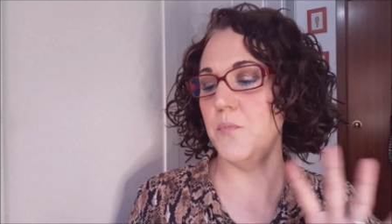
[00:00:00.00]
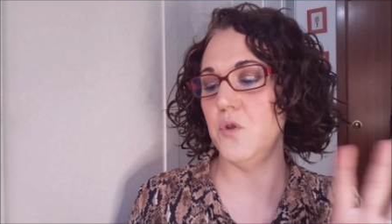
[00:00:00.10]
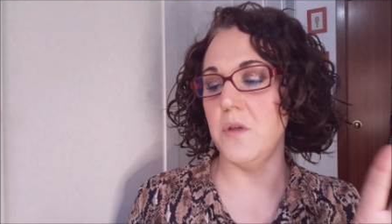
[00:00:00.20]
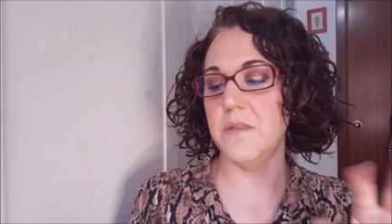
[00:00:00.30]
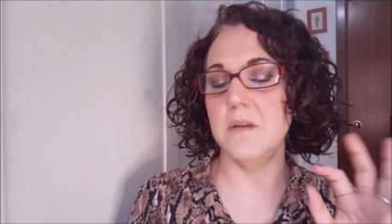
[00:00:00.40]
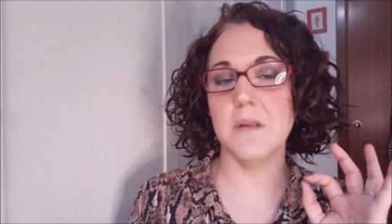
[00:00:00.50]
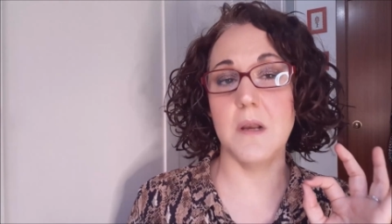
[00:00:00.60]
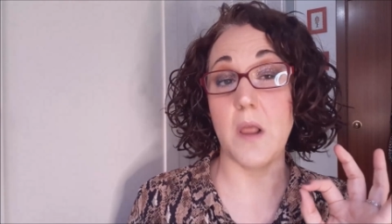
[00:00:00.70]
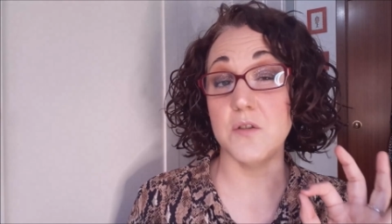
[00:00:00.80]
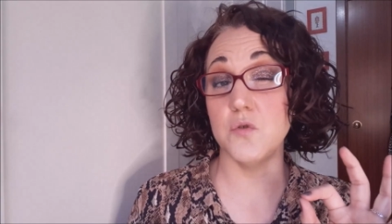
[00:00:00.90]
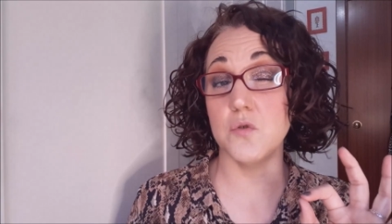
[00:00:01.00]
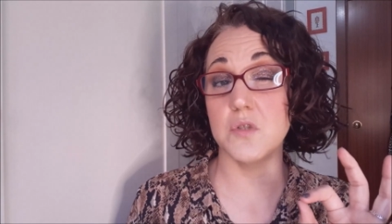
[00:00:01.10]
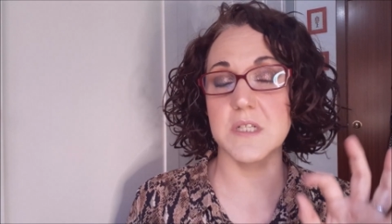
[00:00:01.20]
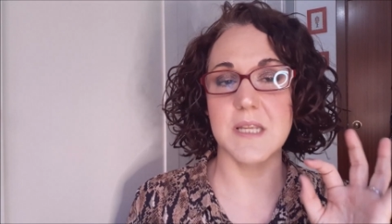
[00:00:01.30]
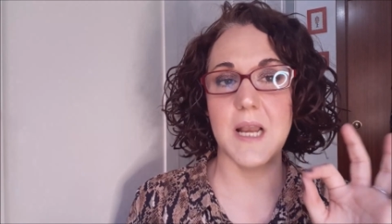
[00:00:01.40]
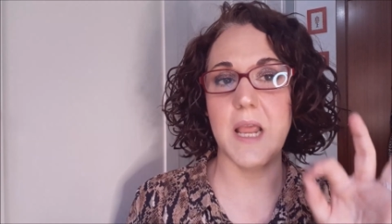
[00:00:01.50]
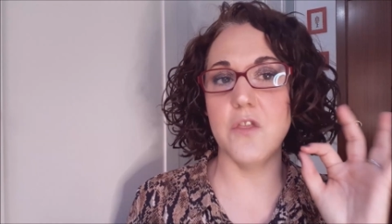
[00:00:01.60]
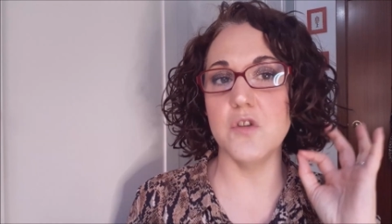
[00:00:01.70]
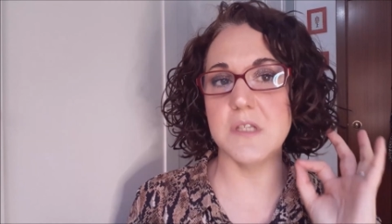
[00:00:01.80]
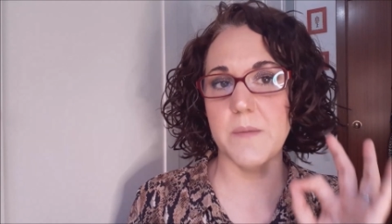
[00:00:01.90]
Puedo decir que las dos cosas que he
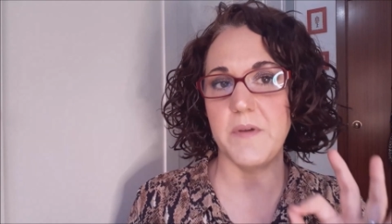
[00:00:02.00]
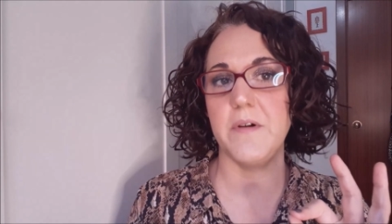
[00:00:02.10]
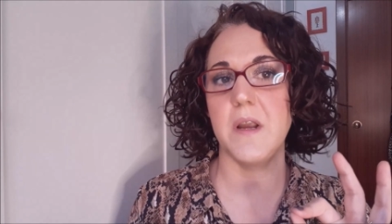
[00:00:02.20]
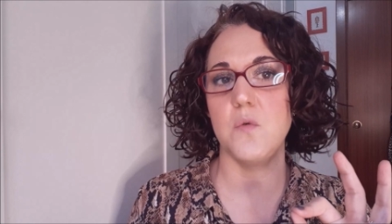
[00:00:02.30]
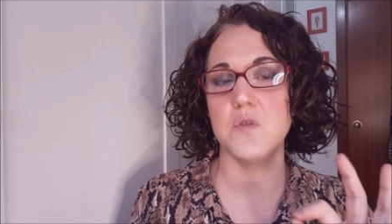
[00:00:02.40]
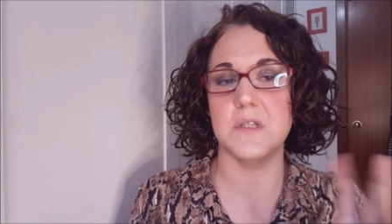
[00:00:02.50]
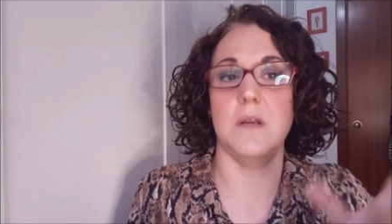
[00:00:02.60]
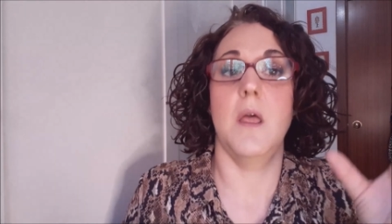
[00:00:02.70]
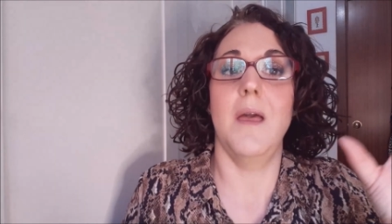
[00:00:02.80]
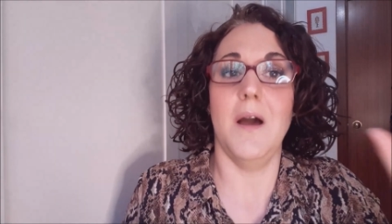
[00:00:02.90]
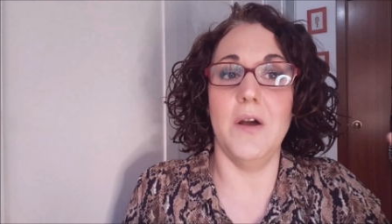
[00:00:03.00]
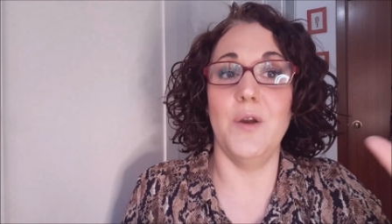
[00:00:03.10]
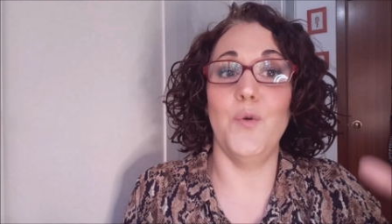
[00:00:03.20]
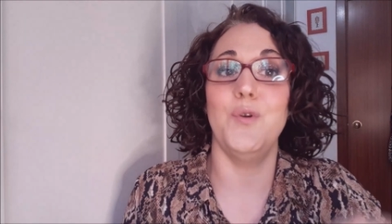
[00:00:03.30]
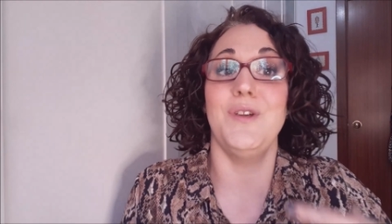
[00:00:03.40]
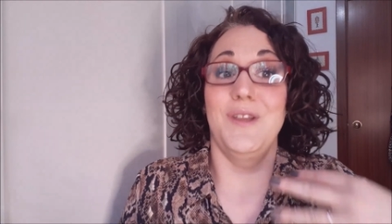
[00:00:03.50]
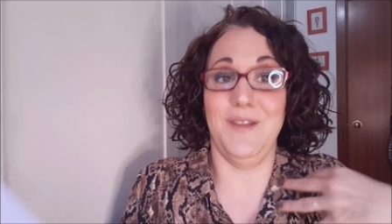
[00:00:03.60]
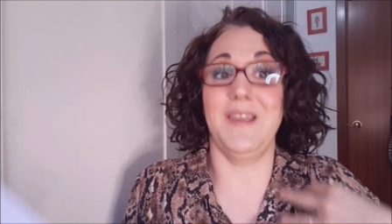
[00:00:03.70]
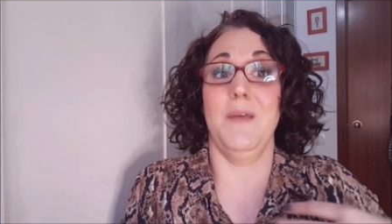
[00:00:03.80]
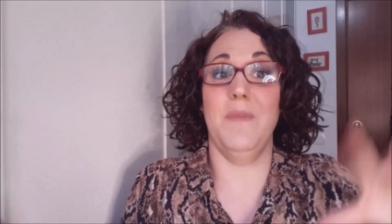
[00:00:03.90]
leído ya me van a gustar. Ahora luego
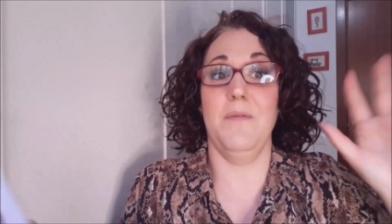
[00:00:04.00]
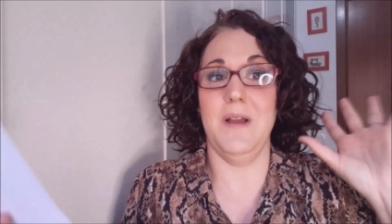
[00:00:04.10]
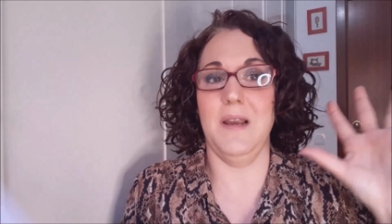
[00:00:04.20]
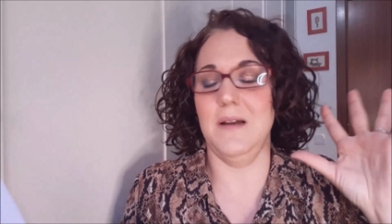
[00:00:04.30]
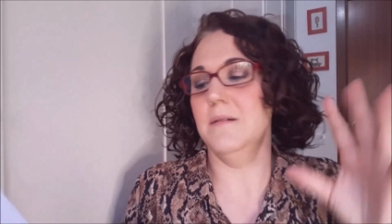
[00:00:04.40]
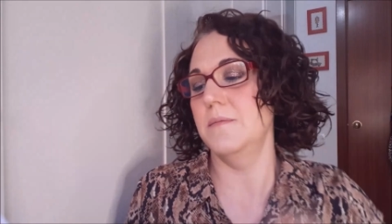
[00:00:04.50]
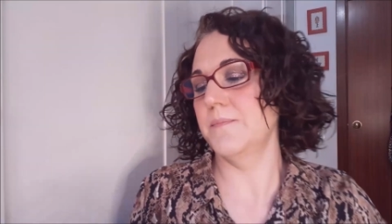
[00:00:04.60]
que me valga.